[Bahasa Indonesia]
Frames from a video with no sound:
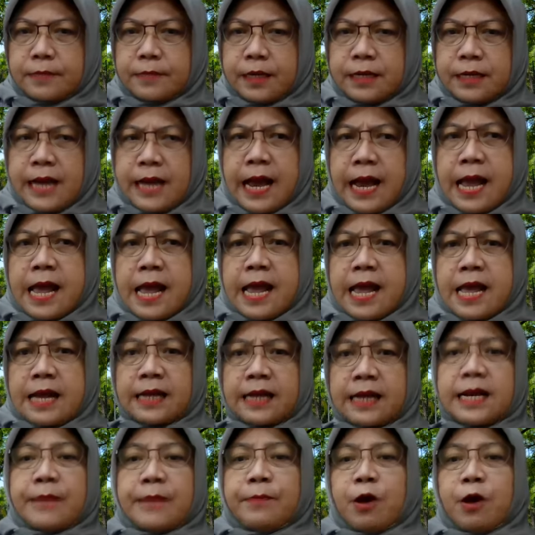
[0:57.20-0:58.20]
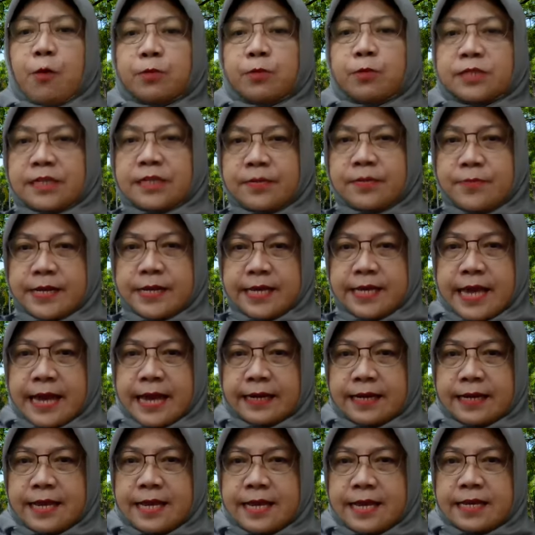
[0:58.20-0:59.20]
Nah, kenapa kok bisa
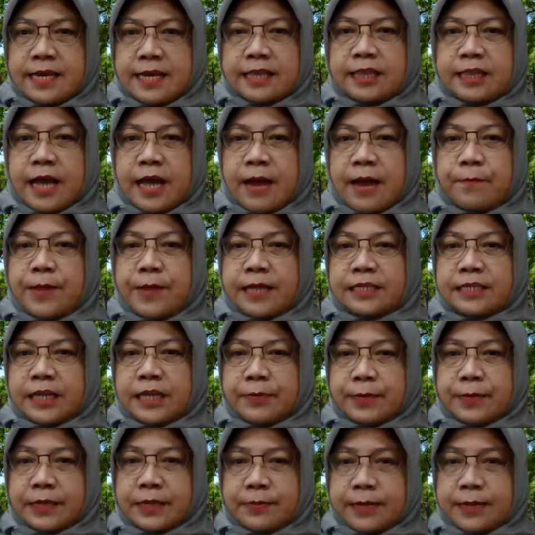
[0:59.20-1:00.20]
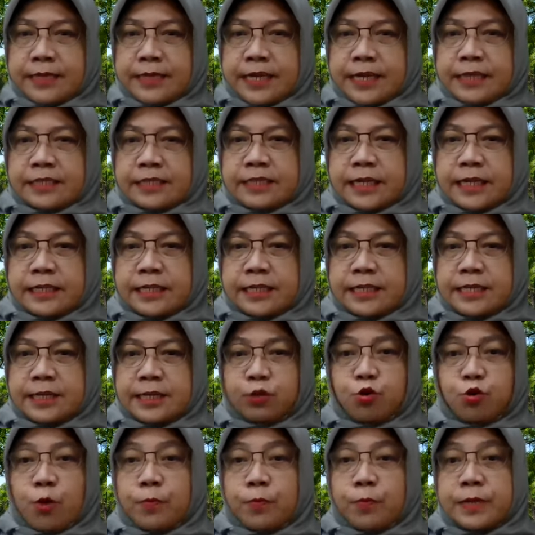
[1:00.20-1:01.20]
demikian? Kita belajar matematika sejak dini
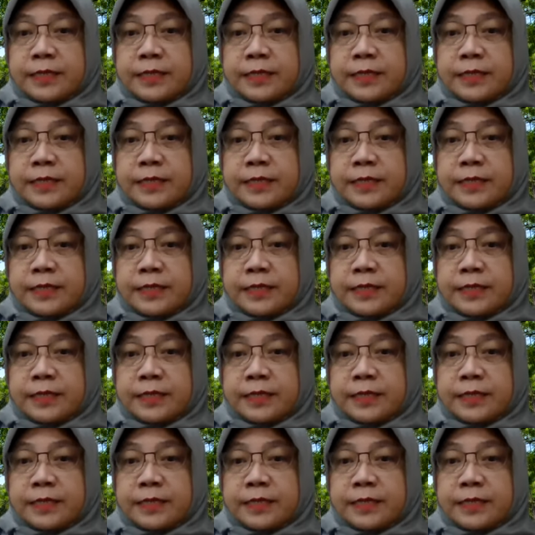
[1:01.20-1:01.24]
itu kok